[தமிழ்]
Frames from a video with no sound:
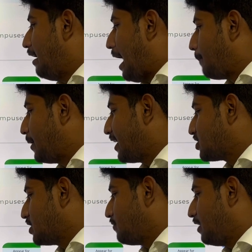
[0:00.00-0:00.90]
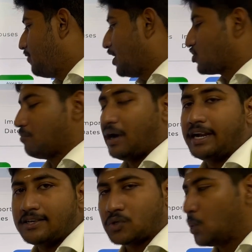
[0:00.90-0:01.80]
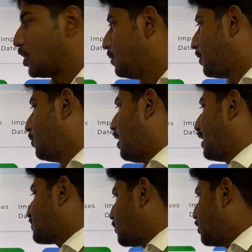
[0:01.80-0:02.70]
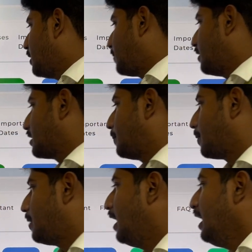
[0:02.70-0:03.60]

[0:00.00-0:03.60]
அப்ளிகேஷன் வெரிஃபிகேஷன் பண்ணிவிட்டு ஸ்க்ரூட்டினி பண்ணுவாங்க ஸ்க்ரூட்டினி பண்ணதுக்கப்புறமா